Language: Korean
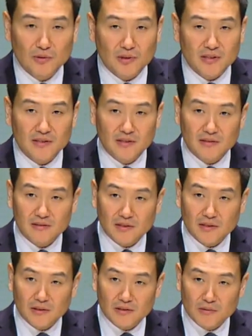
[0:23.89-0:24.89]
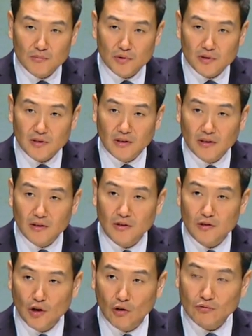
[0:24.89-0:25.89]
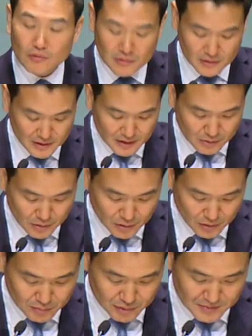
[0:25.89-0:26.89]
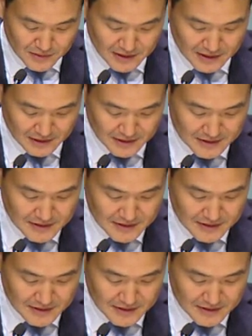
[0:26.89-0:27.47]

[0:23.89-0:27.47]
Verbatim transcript: 우리는 그런 인물을 영웅이라고 부릅니다.